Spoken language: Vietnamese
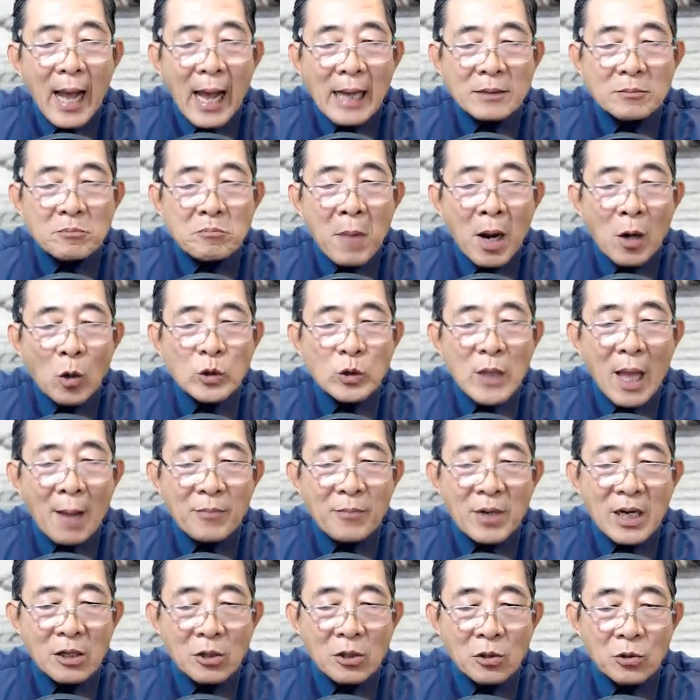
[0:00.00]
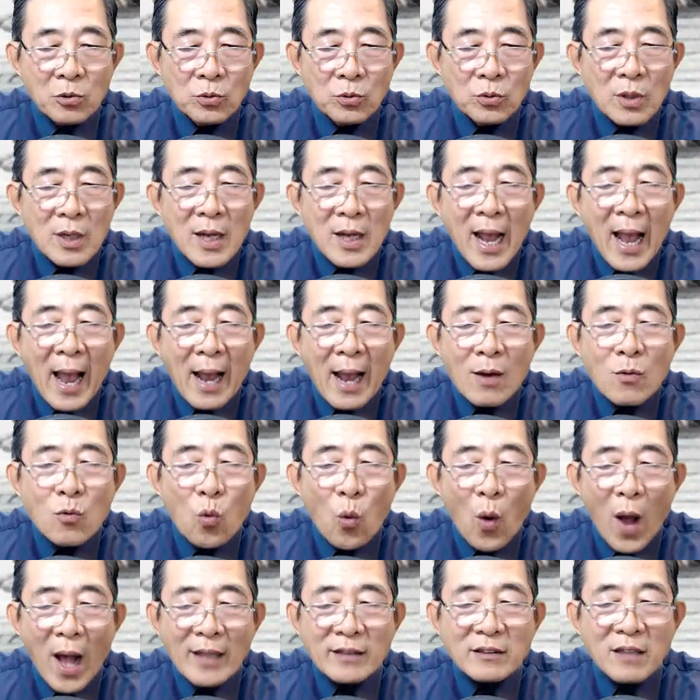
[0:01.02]
Ánh mắt của Tam Cửu, hắn
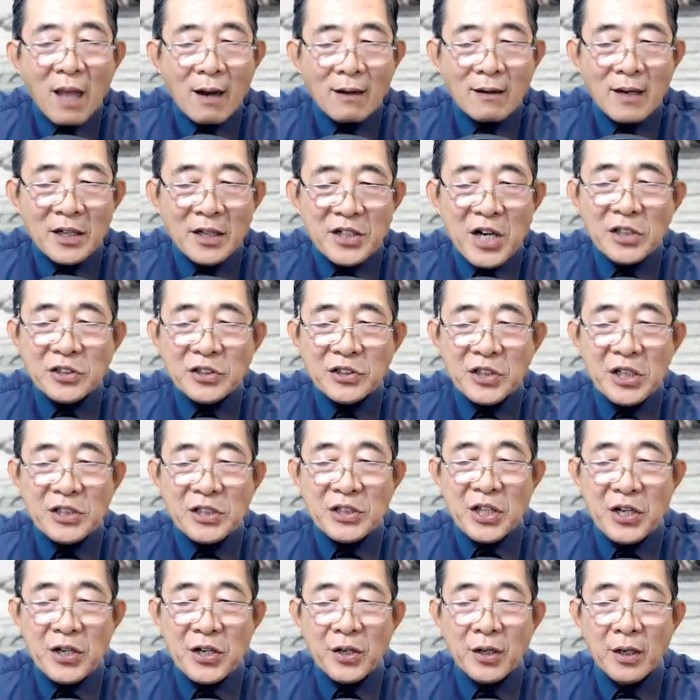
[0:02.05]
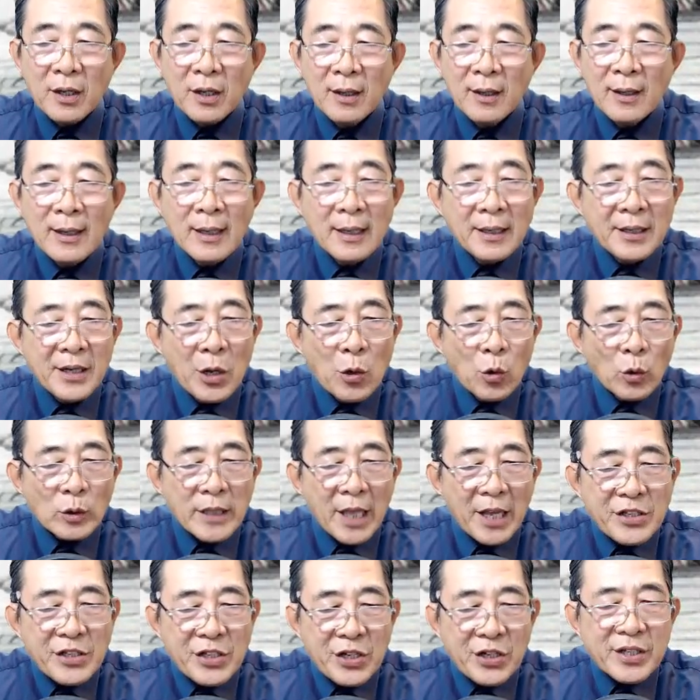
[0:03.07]
quả thật là rất tin tưởng. Nếu có
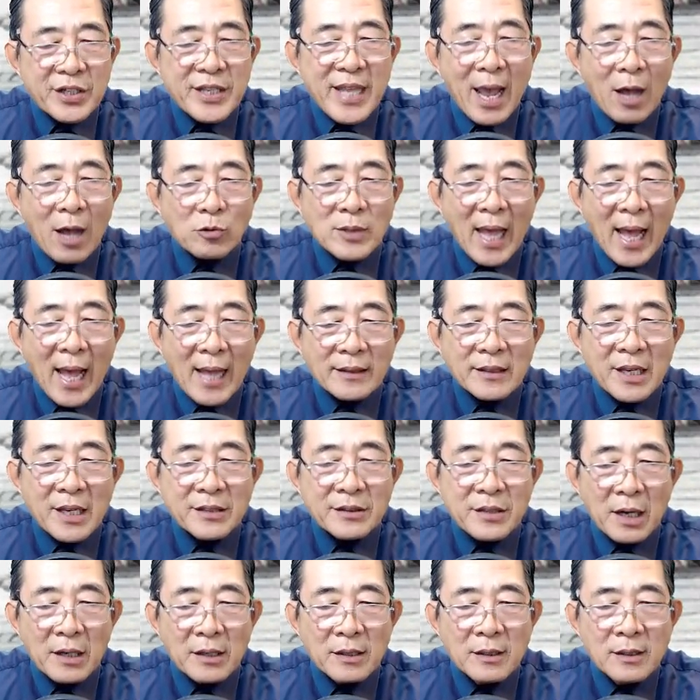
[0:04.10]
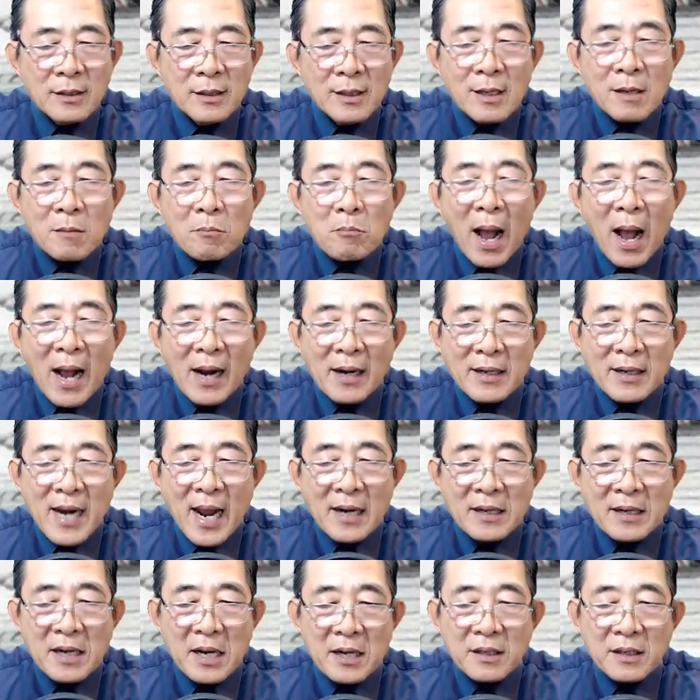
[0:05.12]
thể dựa vào tạ thế tử bằng
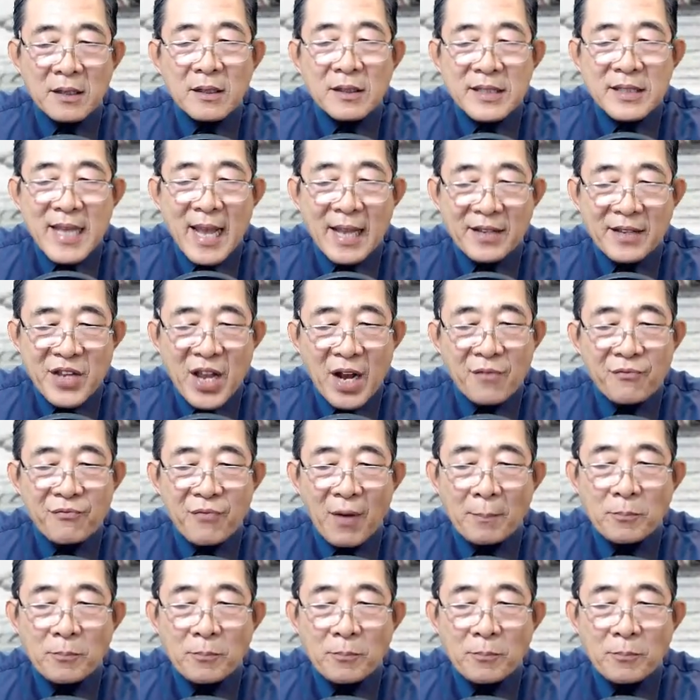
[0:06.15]
năng lực và nhân